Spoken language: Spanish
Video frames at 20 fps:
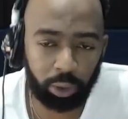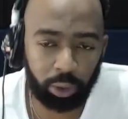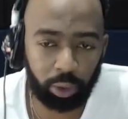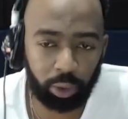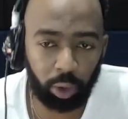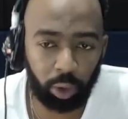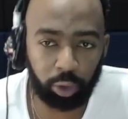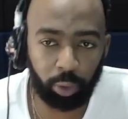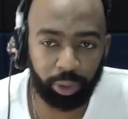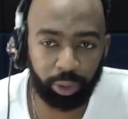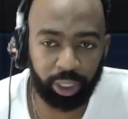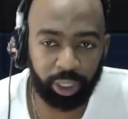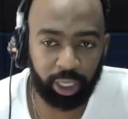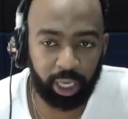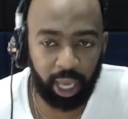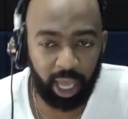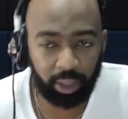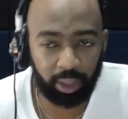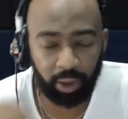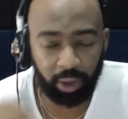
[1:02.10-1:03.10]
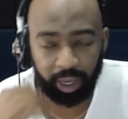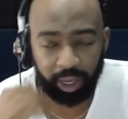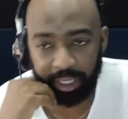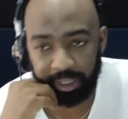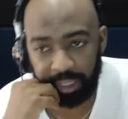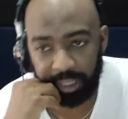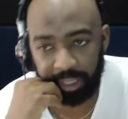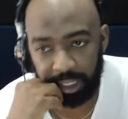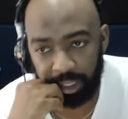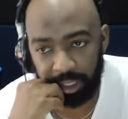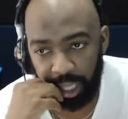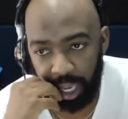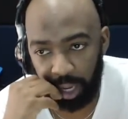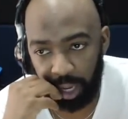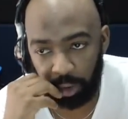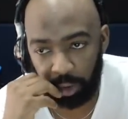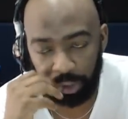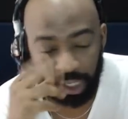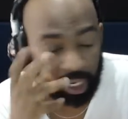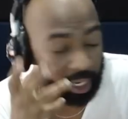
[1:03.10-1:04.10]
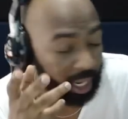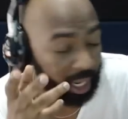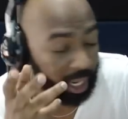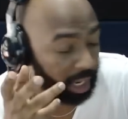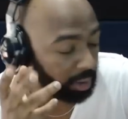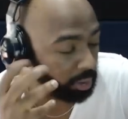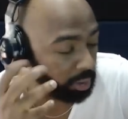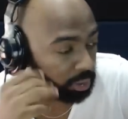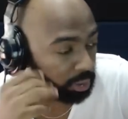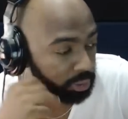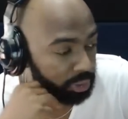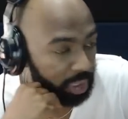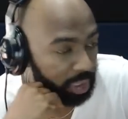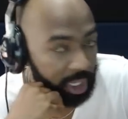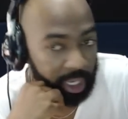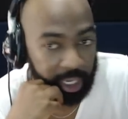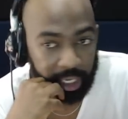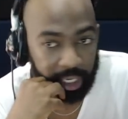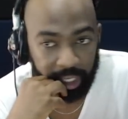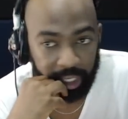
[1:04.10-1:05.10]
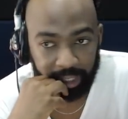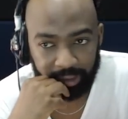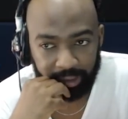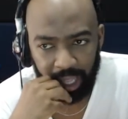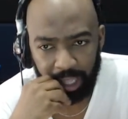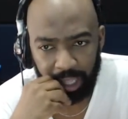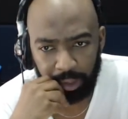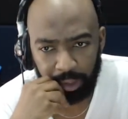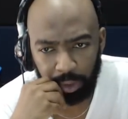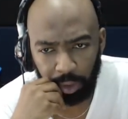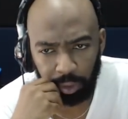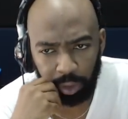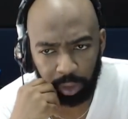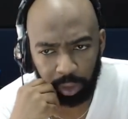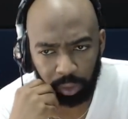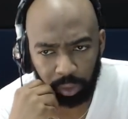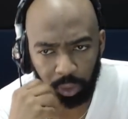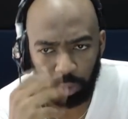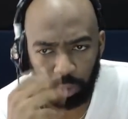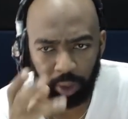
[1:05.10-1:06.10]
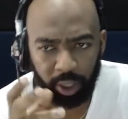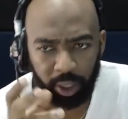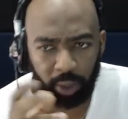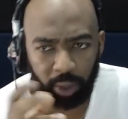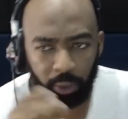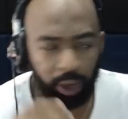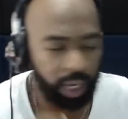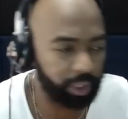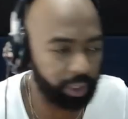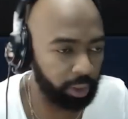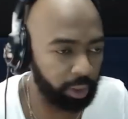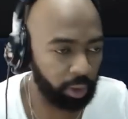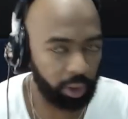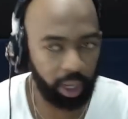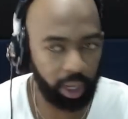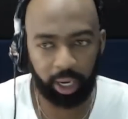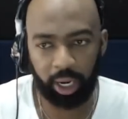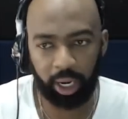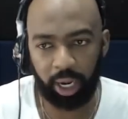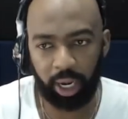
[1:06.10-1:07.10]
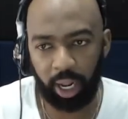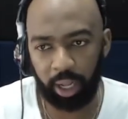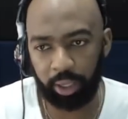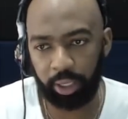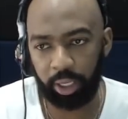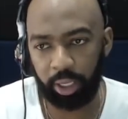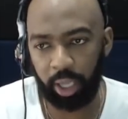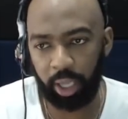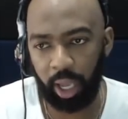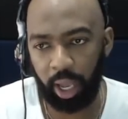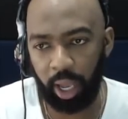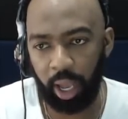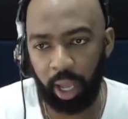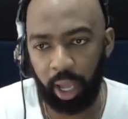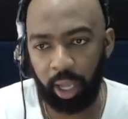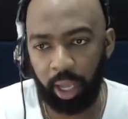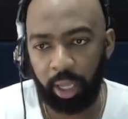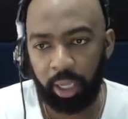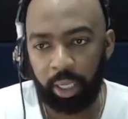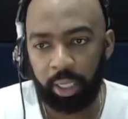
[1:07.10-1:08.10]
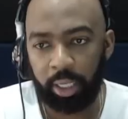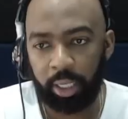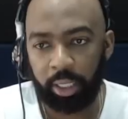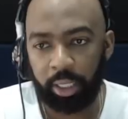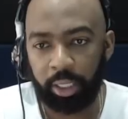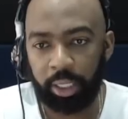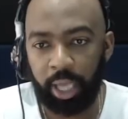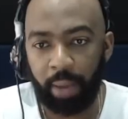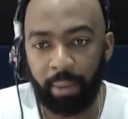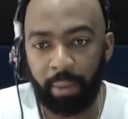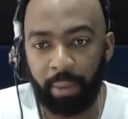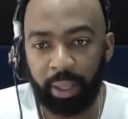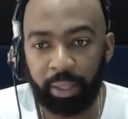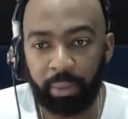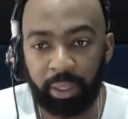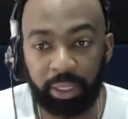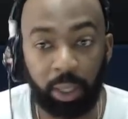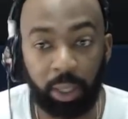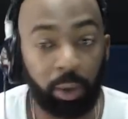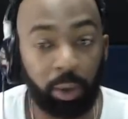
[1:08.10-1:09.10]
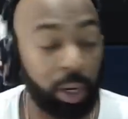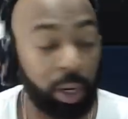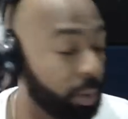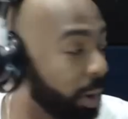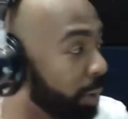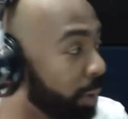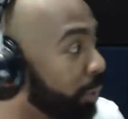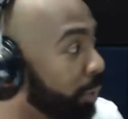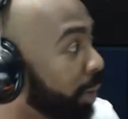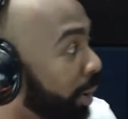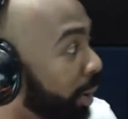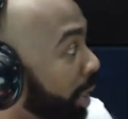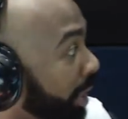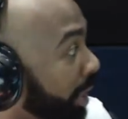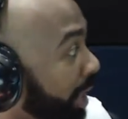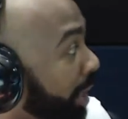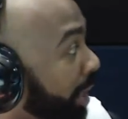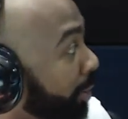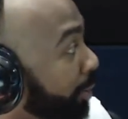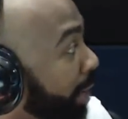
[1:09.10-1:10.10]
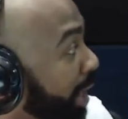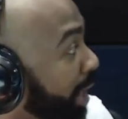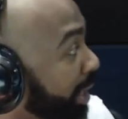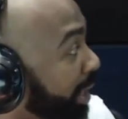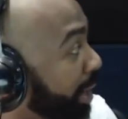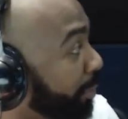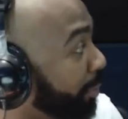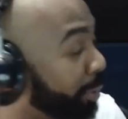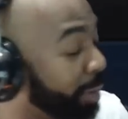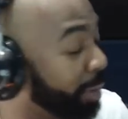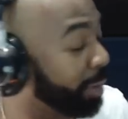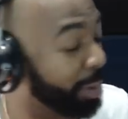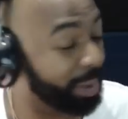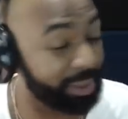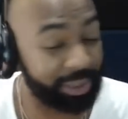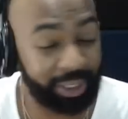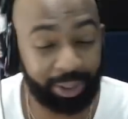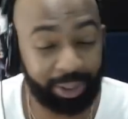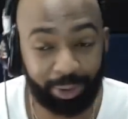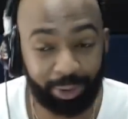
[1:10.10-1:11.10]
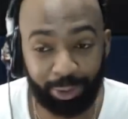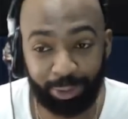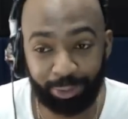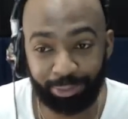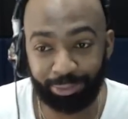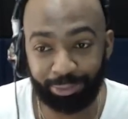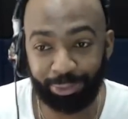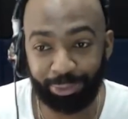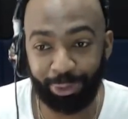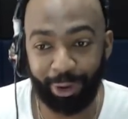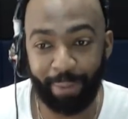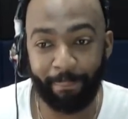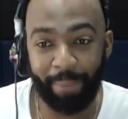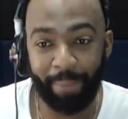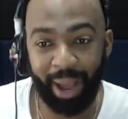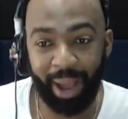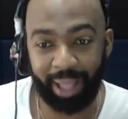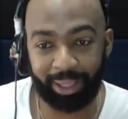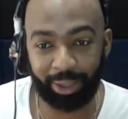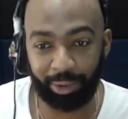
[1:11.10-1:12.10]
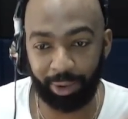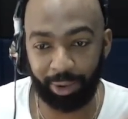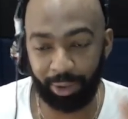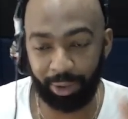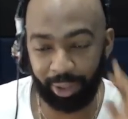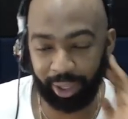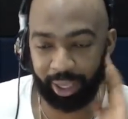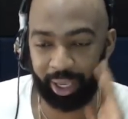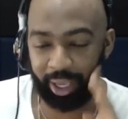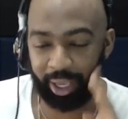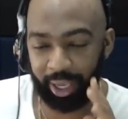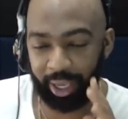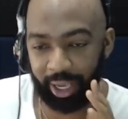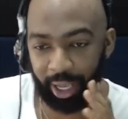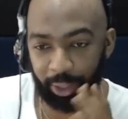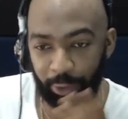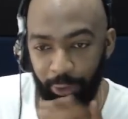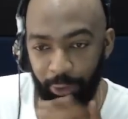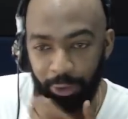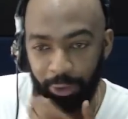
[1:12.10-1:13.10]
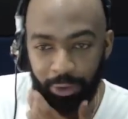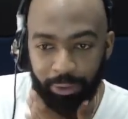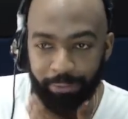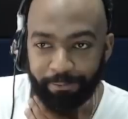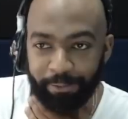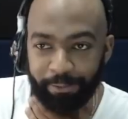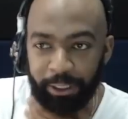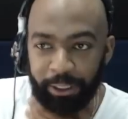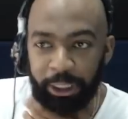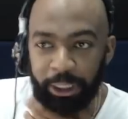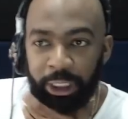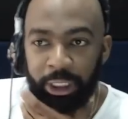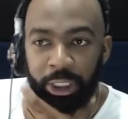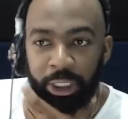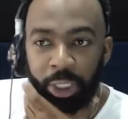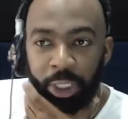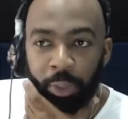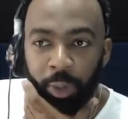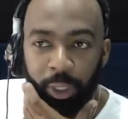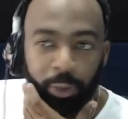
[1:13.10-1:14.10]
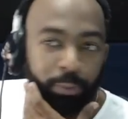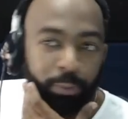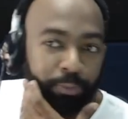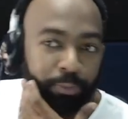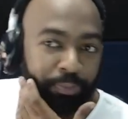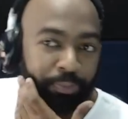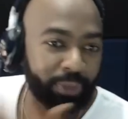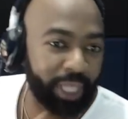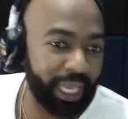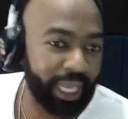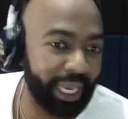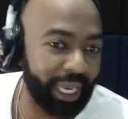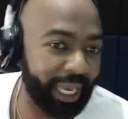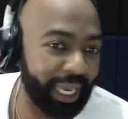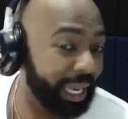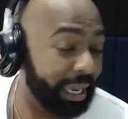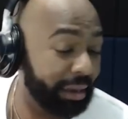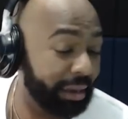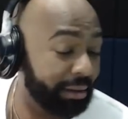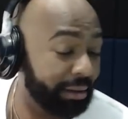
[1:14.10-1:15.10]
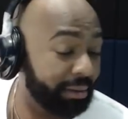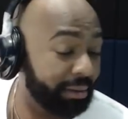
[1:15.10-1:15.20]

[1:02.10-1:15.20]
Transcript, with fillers: dominicanos allá en San Diego. Giancarlo Stanton conectó un cuadrangular de dos carreras y a, y Manny Machado le robaron un cuadrangular que pudo haber sido un, empate luego de que Cano... Bueno, eh,